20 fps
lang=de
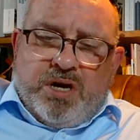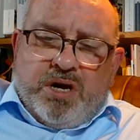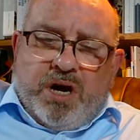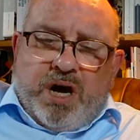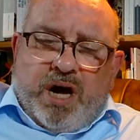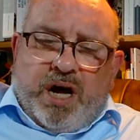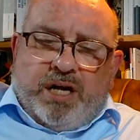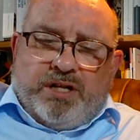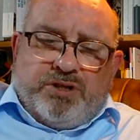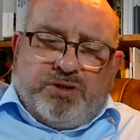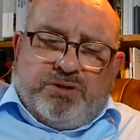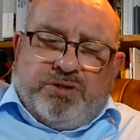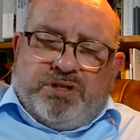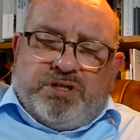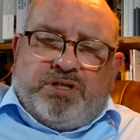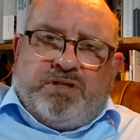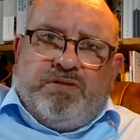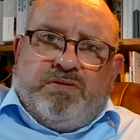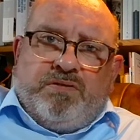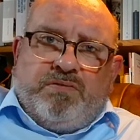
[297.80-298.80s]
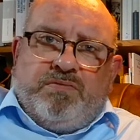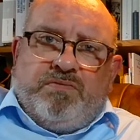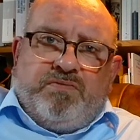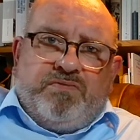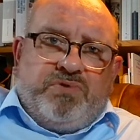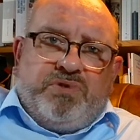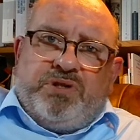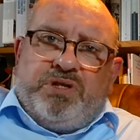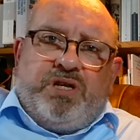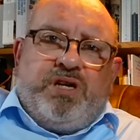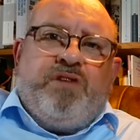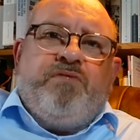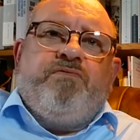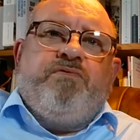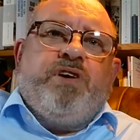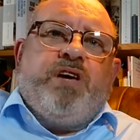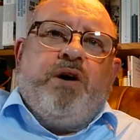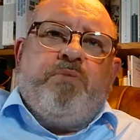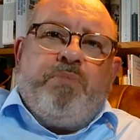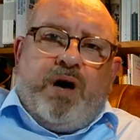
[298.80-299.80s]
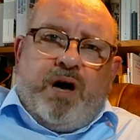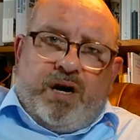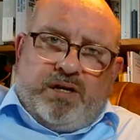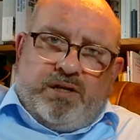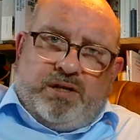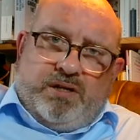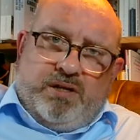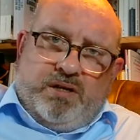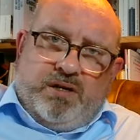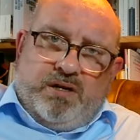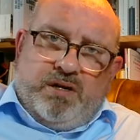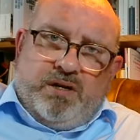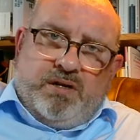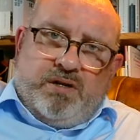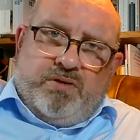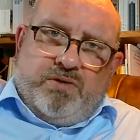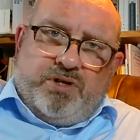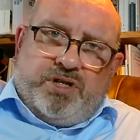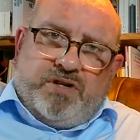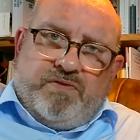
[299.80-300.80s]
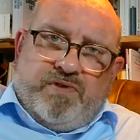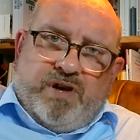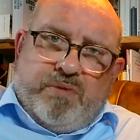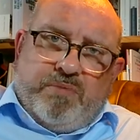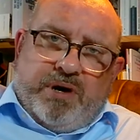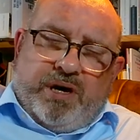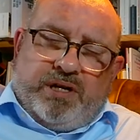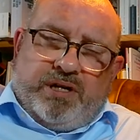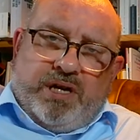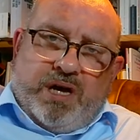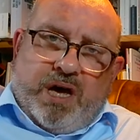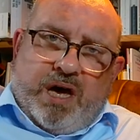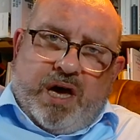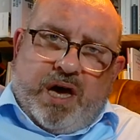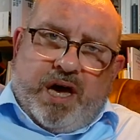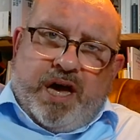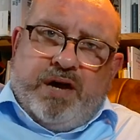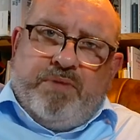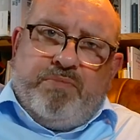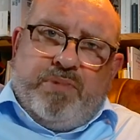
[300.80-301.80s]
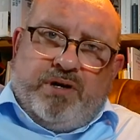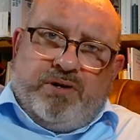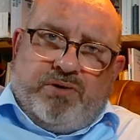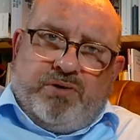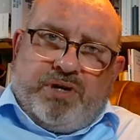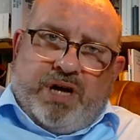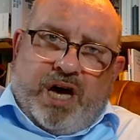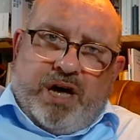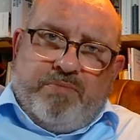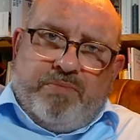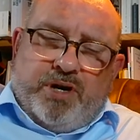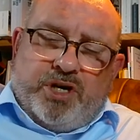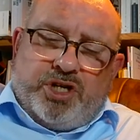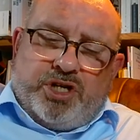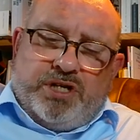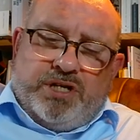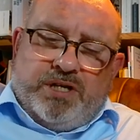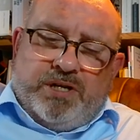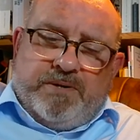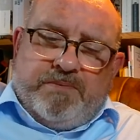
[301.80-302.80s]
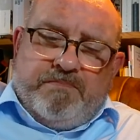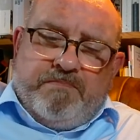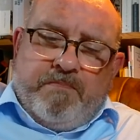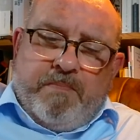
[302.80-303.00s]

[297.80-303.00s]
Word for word: Ansonsten würde die Wehrmacht, die deutsche Wehrmacht, ein, dort einmarschieren.